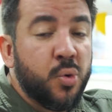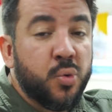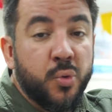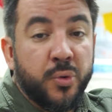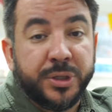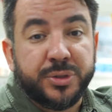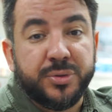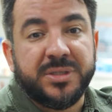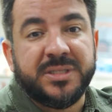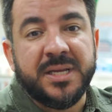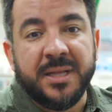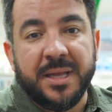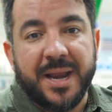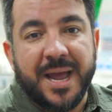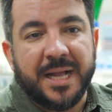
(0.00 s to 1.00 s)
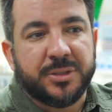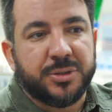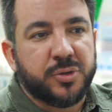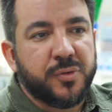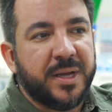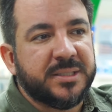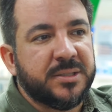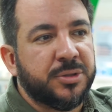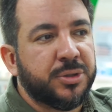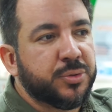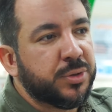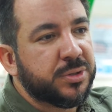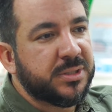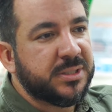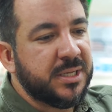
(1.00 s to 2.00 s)
Custos indiretos. Quais são os
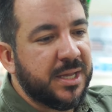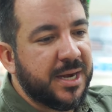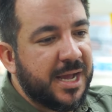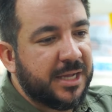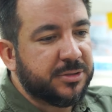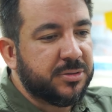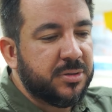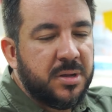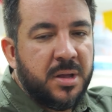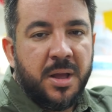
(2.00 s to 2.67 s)
custos indiretos?